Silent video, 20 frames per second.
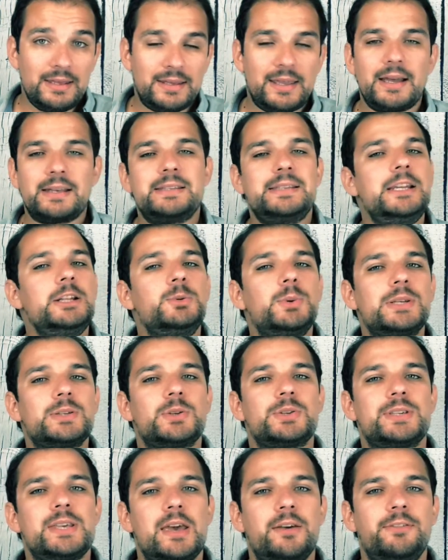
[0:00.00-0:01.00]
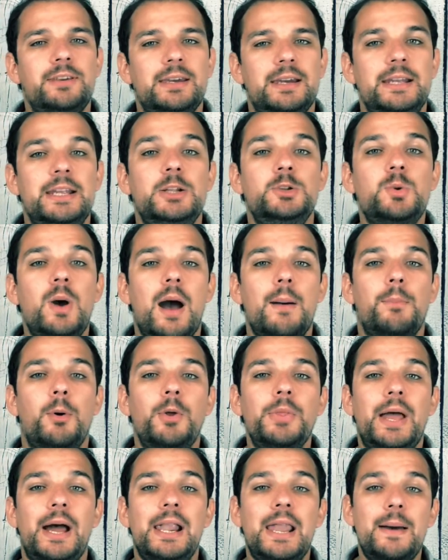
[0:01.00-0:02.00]
car s'il doit s'en servir, il doit
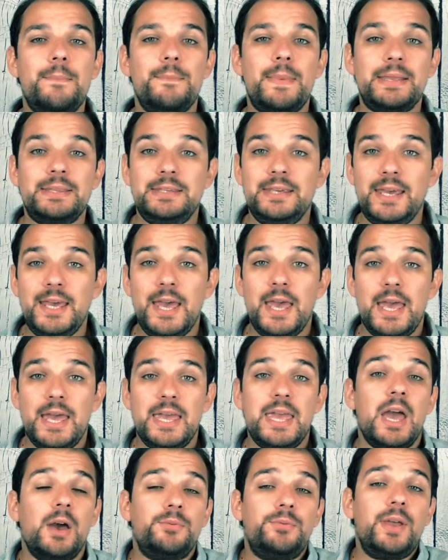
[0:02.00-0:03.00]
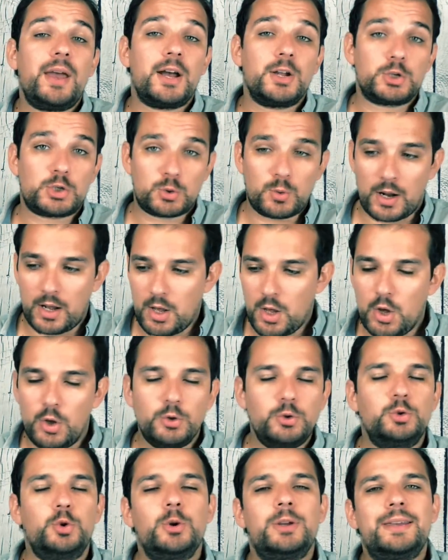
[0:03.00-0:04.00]
apprendre à la manier et à faire un choix.
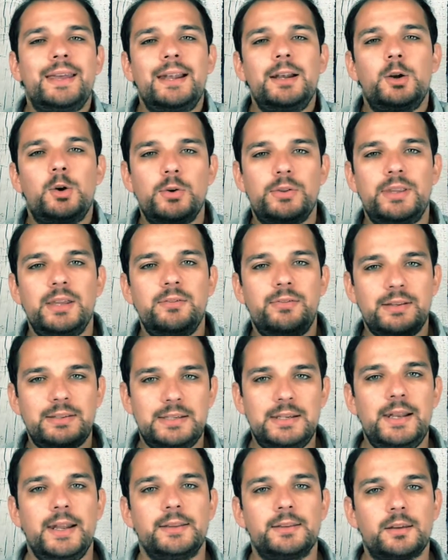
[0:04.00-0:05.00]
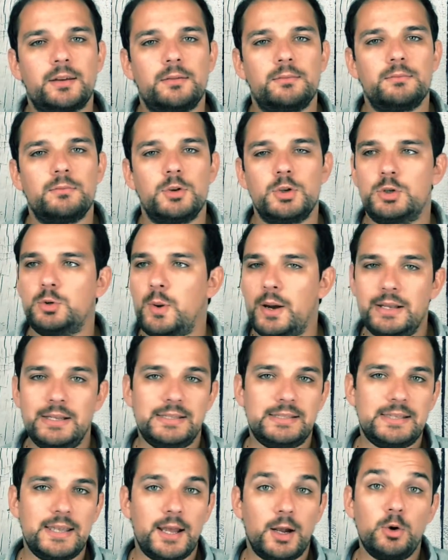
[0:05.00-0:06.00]
De quel côté va-t-il être Soit il
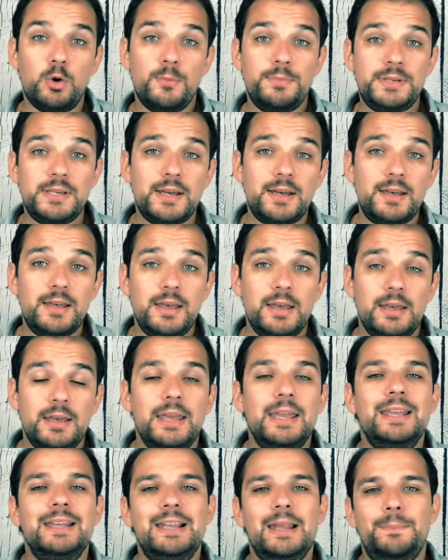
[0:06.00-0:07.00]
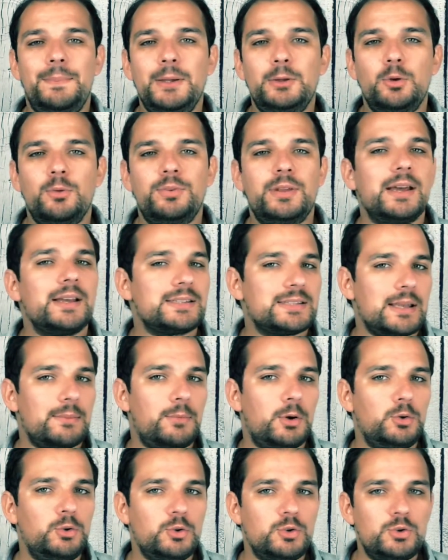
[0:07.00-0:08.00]
sert le bien, et l'épée devient un
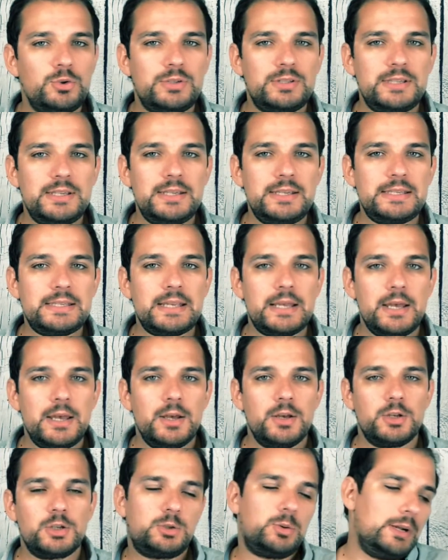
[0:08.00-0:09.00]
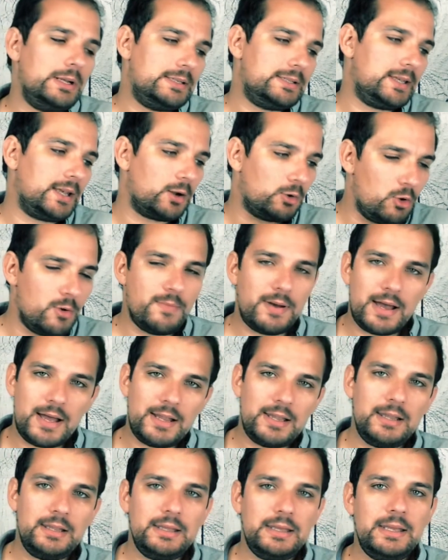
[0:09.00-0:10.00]
symbole de justice, soit il sert le
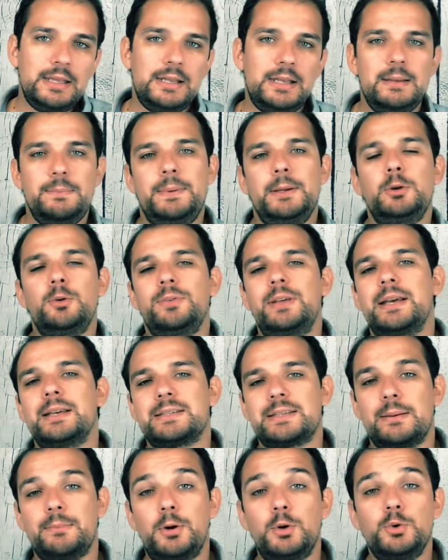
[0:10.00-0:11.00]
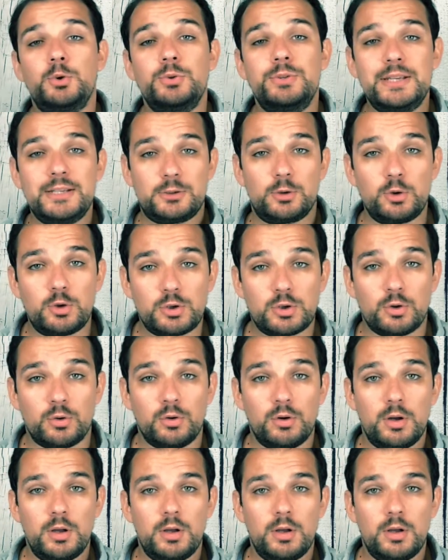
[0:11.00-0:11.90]
mal, et l'épée devient un symbole de destruction.